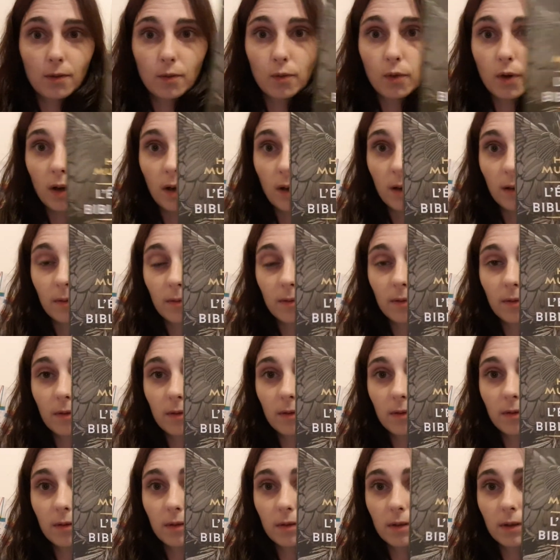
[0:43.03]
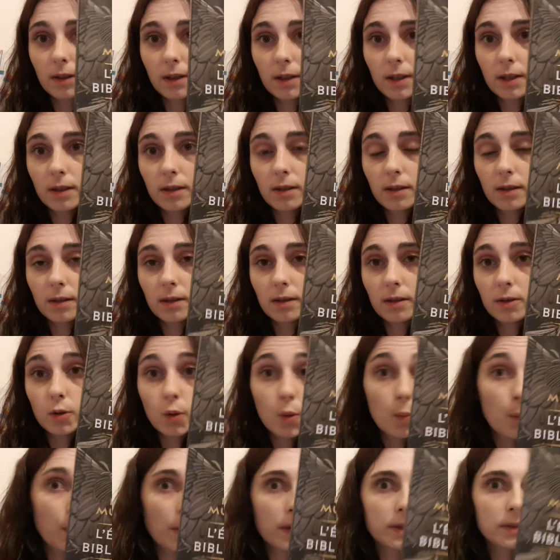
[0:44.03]
Voilà. Qui se
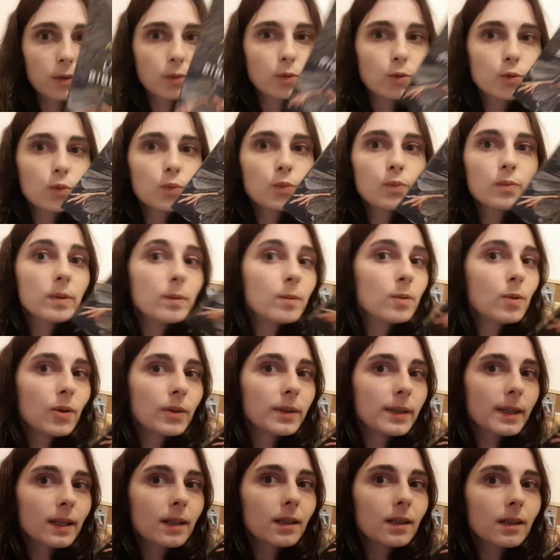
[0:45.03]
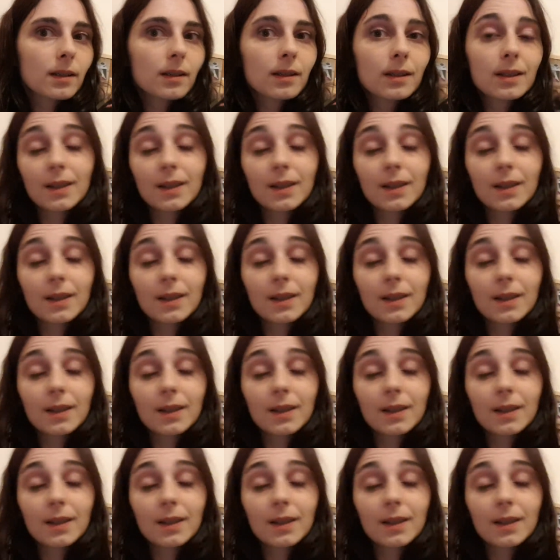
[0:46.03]
passe dans une bibliothèque.